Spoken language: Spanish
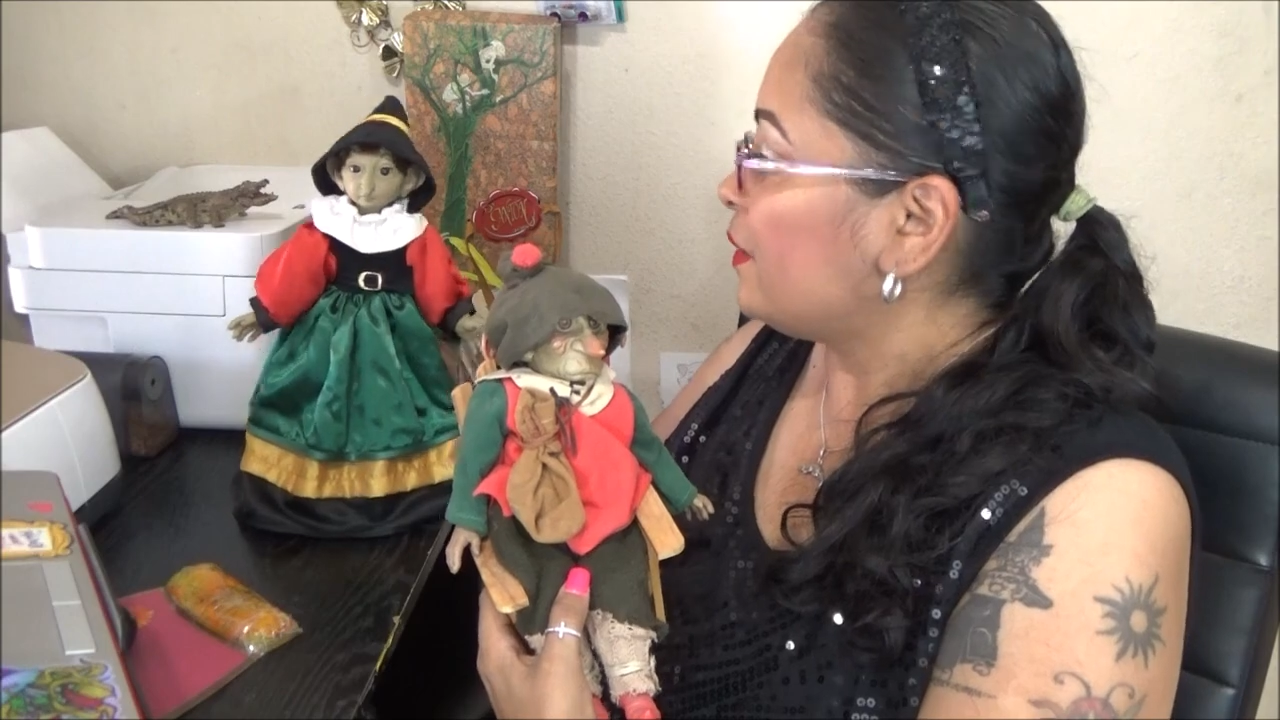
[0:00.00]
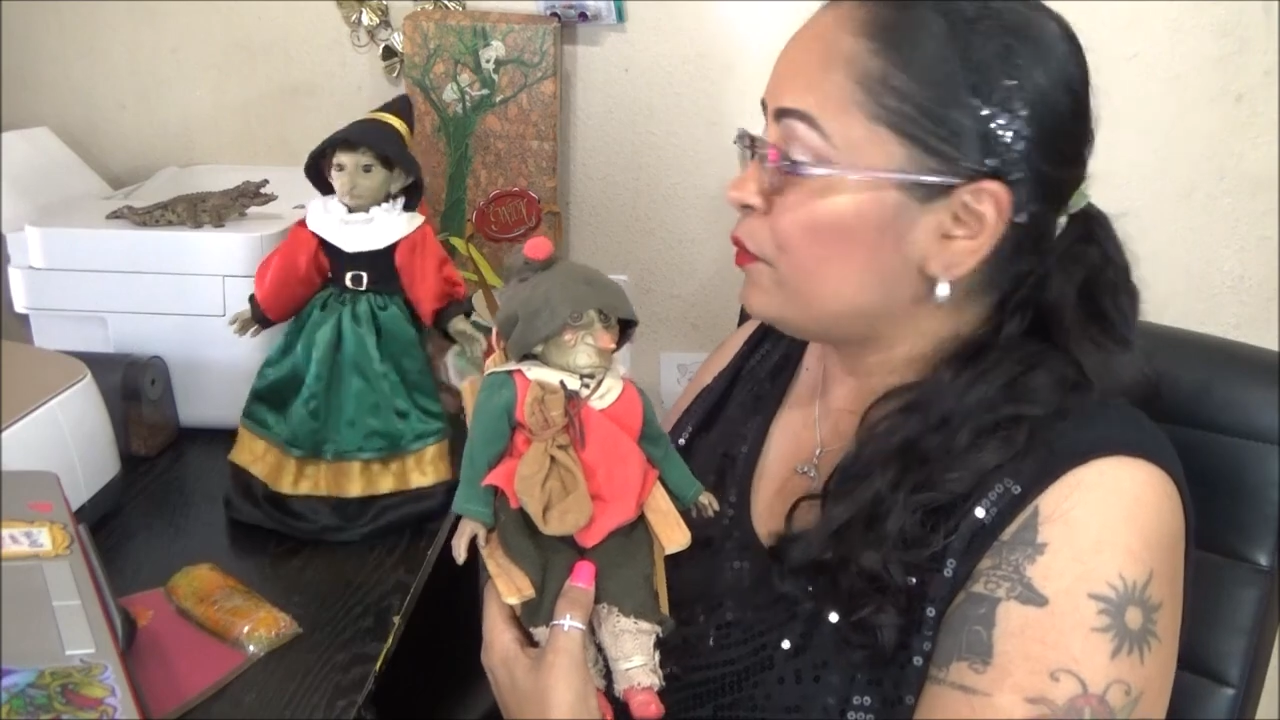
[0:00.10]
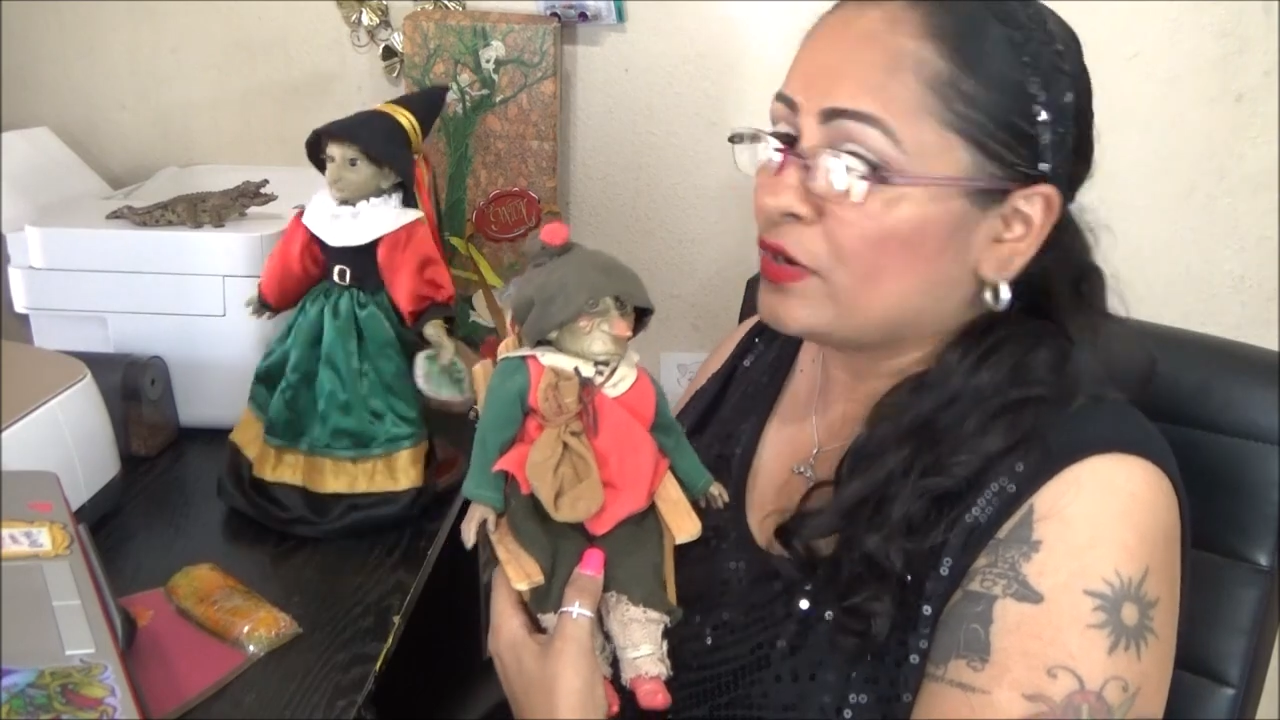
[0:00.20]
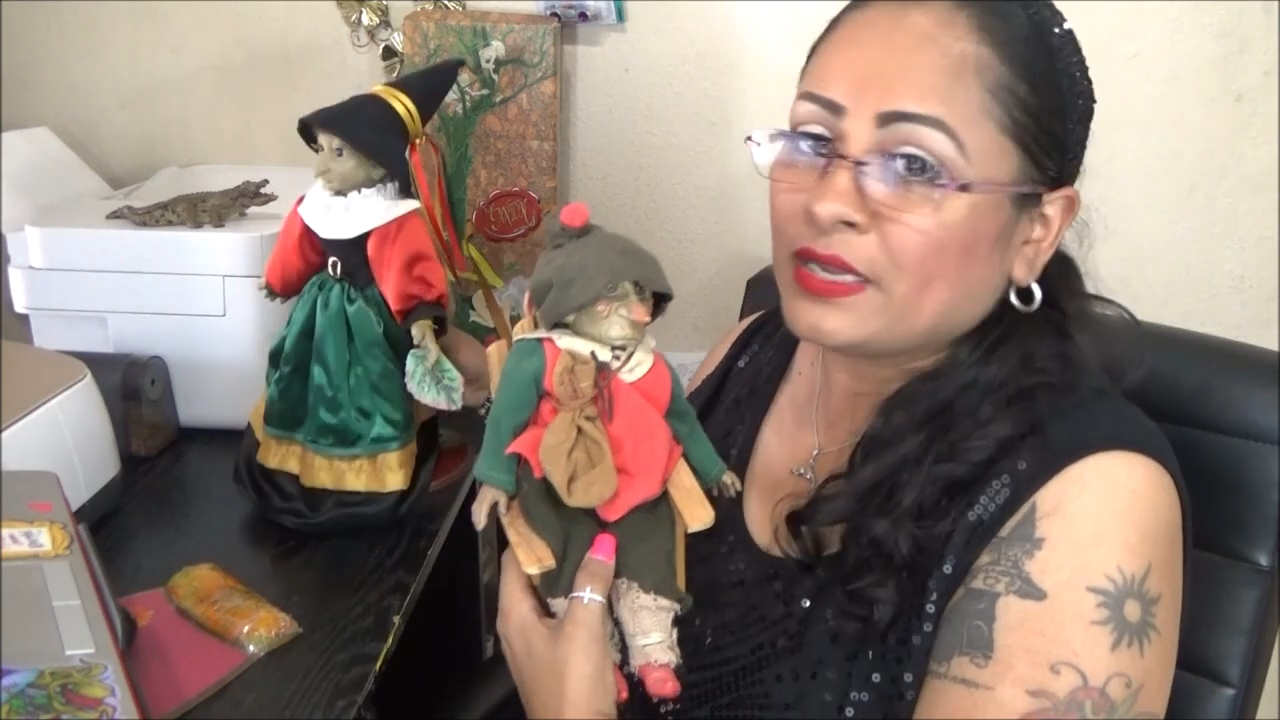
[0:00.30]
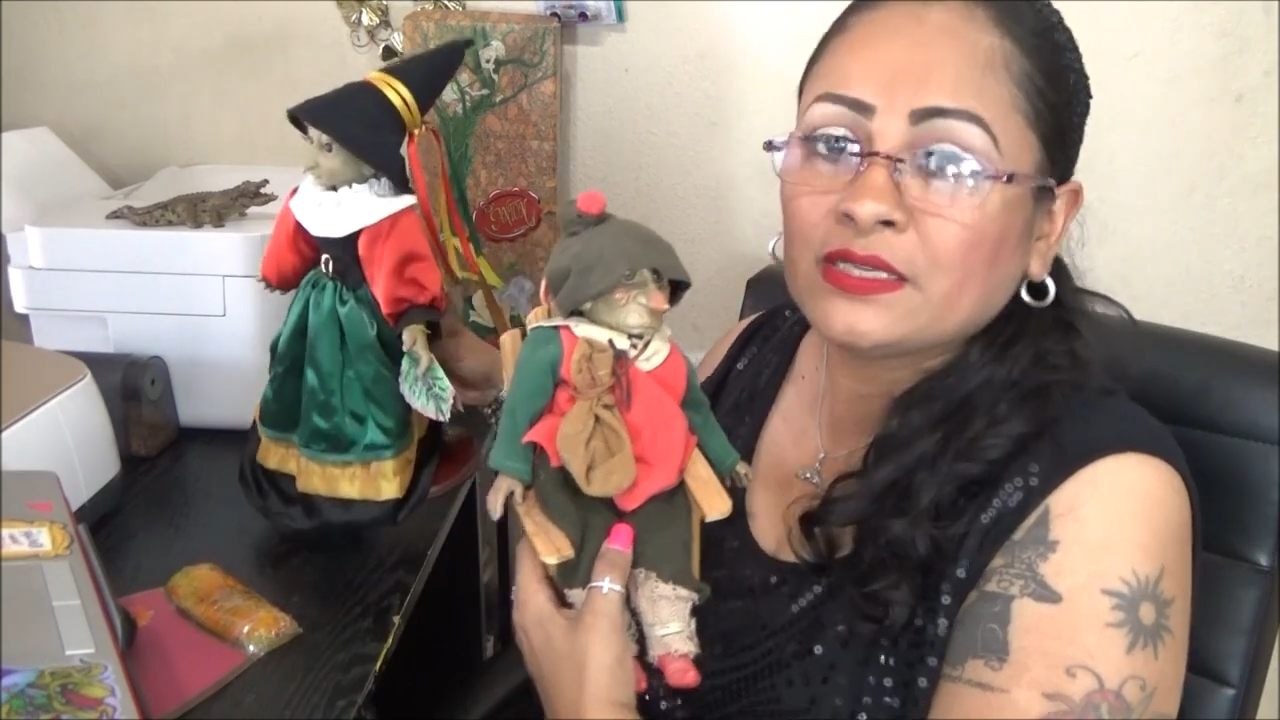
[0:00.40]

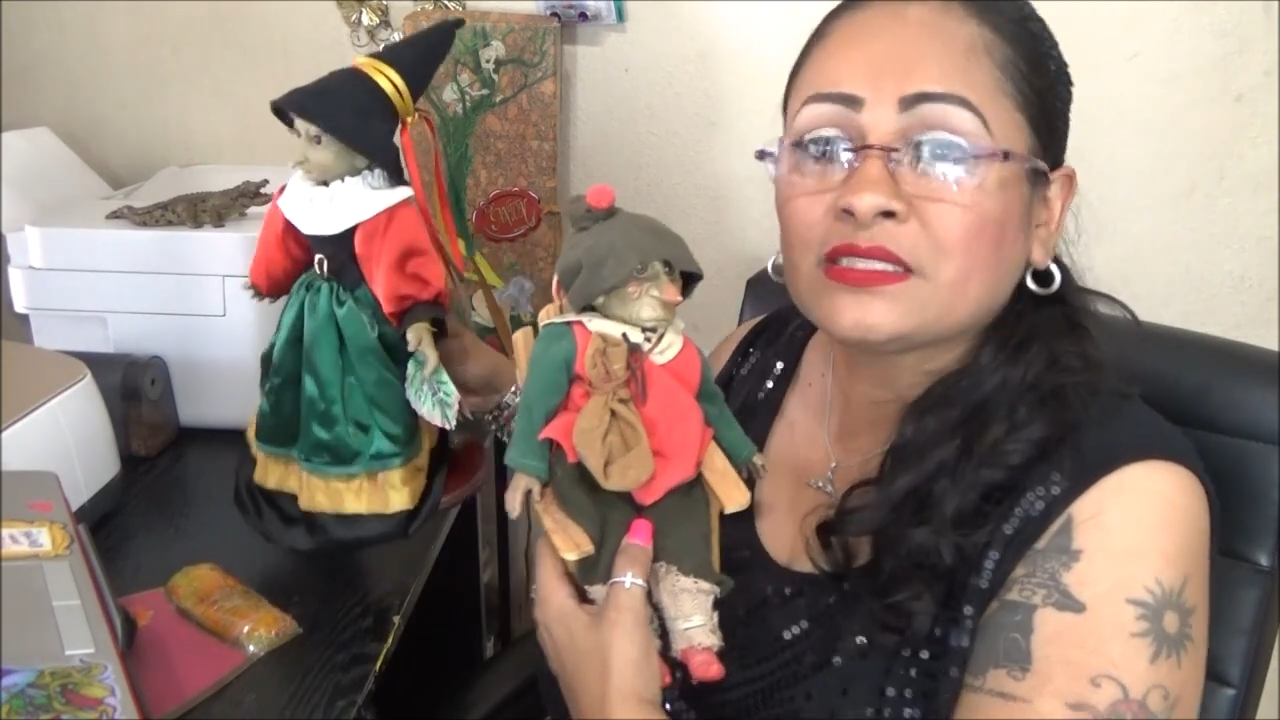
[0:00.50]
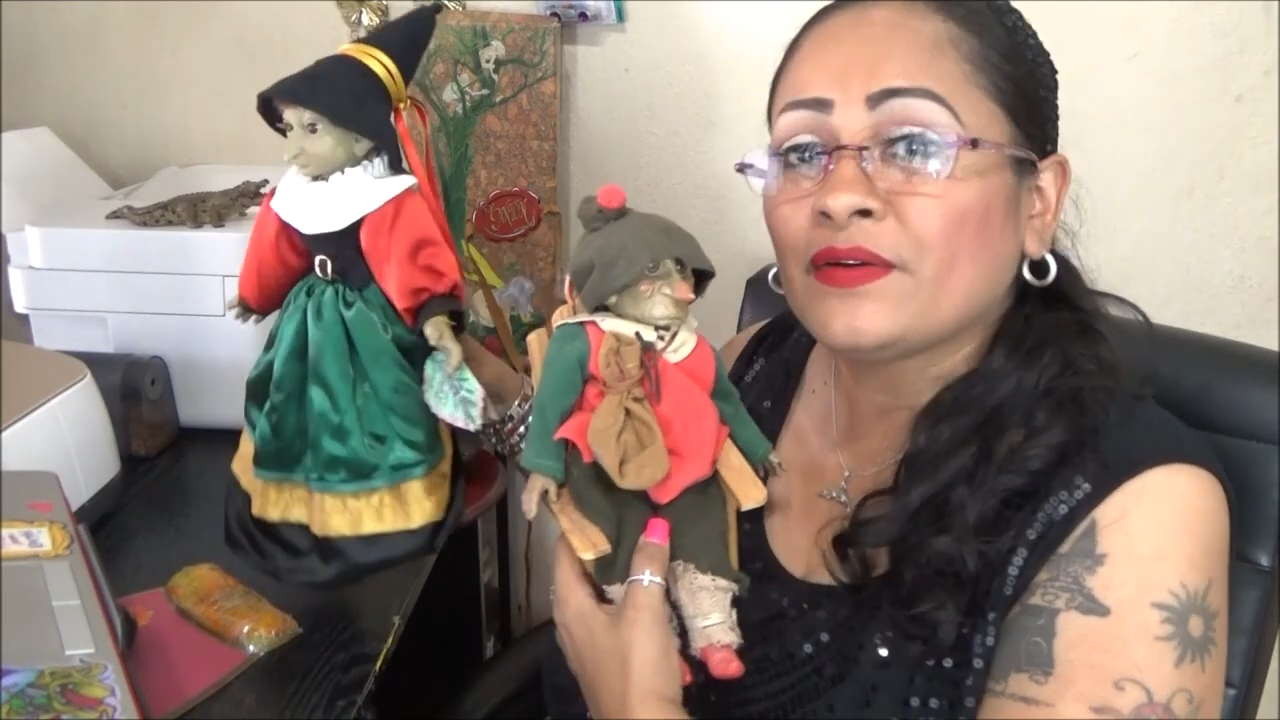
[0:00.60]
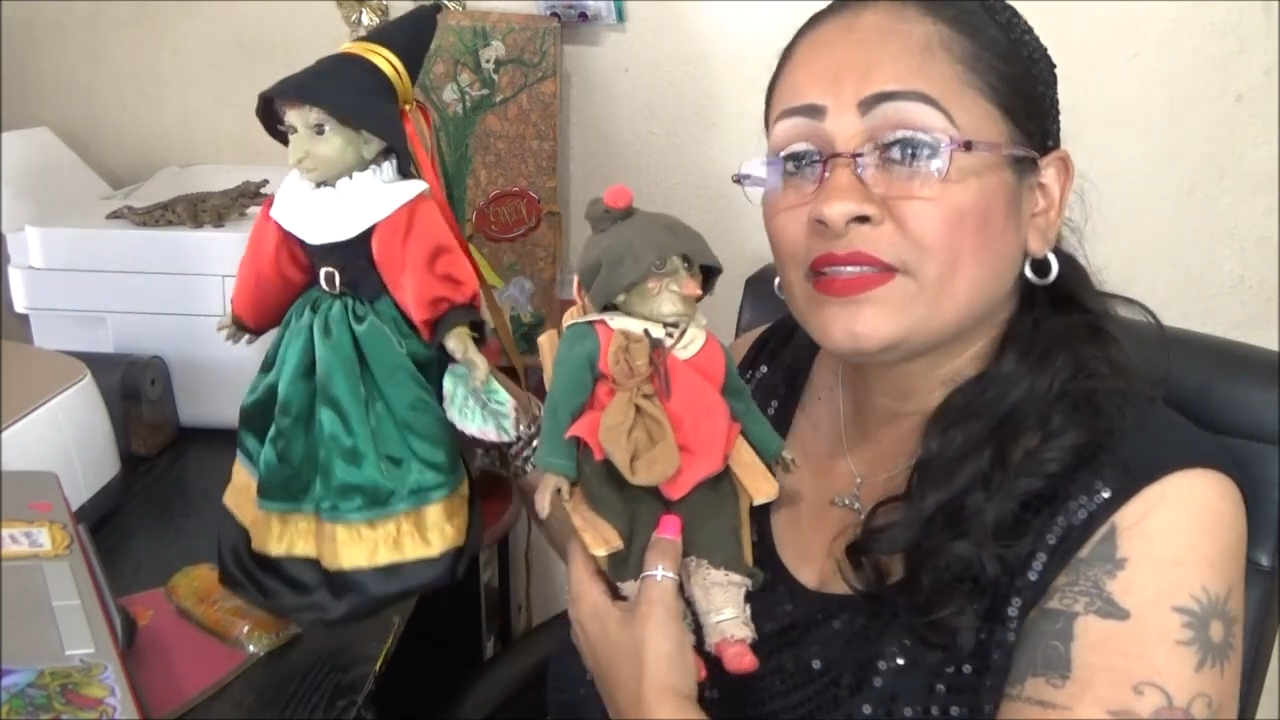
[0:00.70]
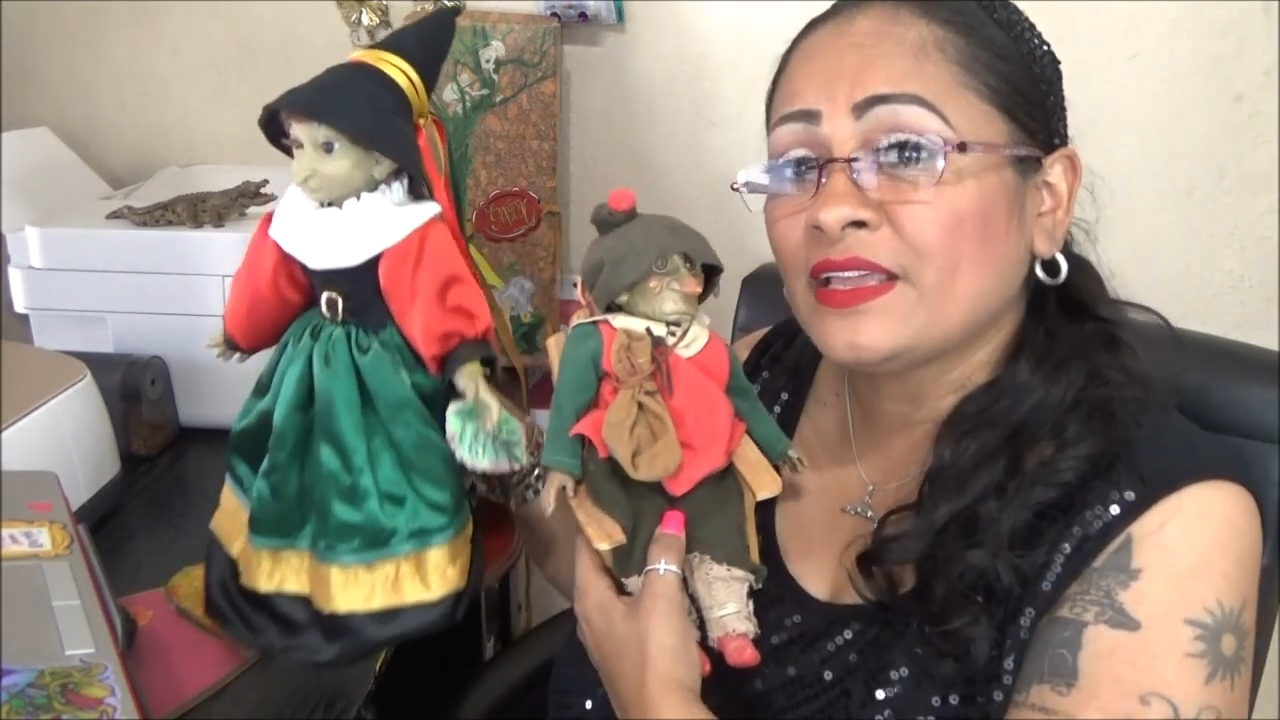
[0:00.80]
porque él estaba